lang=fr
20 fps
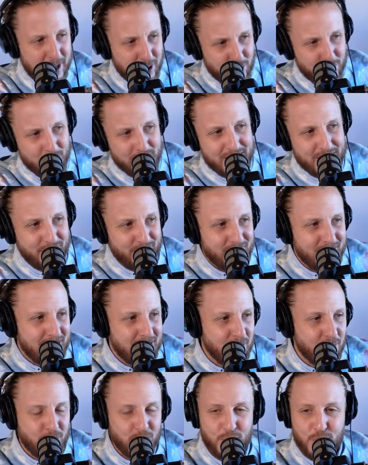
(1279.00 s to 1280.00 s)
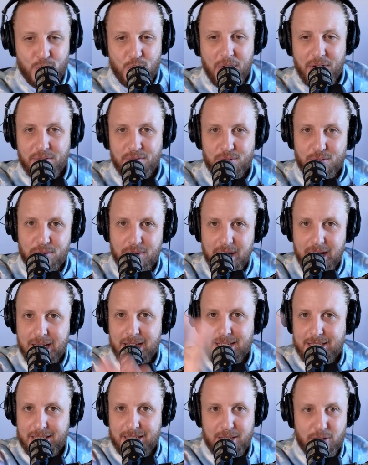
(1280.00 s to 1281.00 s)
que ces vidéos soient vues,
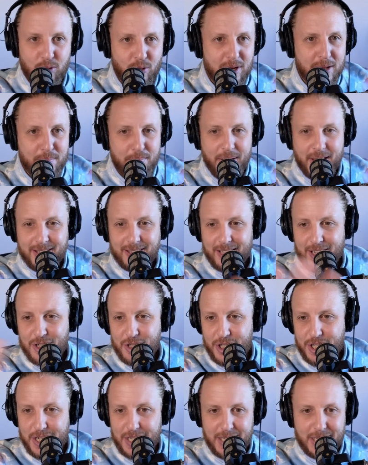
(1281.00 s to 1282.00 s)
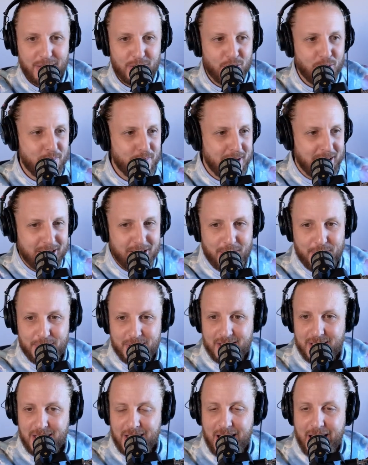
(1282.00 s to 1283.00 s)
c'est de les partager, de mettre un
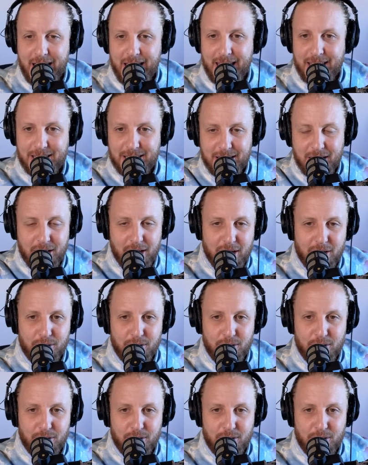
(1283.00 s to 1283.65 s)
petit like,